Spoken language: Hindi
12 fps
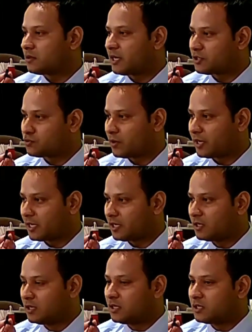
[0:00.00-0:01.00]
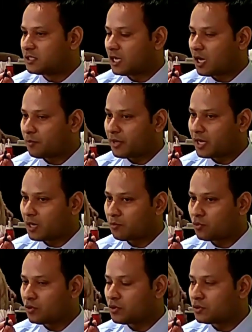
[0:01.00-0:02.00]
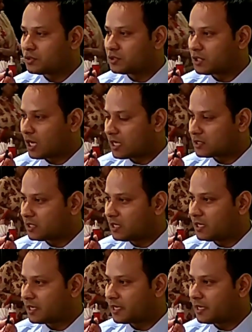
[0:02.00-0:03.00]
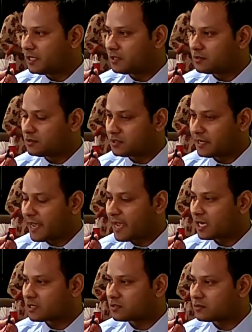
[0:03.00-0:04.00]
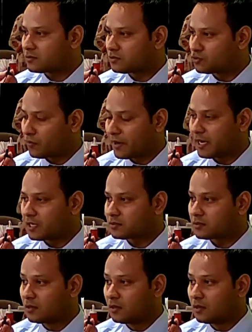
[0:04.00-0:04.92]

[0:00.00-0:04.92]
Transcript: रेस्टोरेंट है जहाँ पे आपको चाट से लेके स्नैक्स स्वीट्स